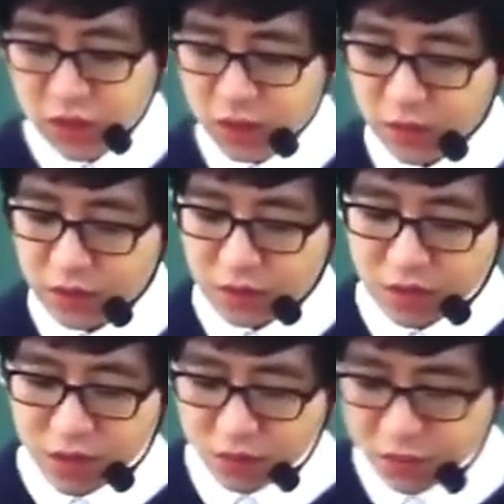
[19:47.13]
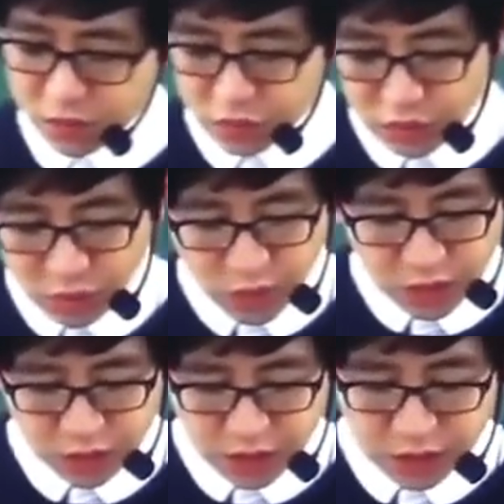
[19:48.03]
되면 앞부분
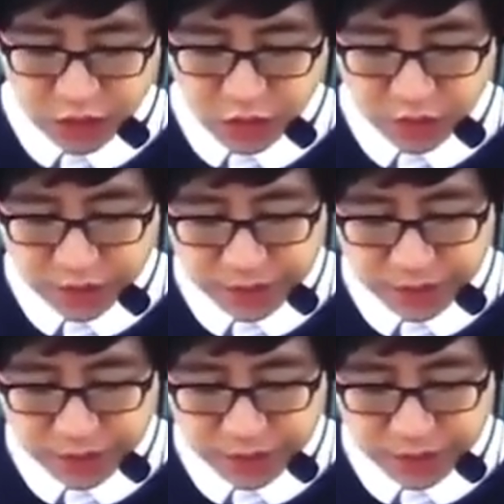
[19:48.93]
넘어가셔가지고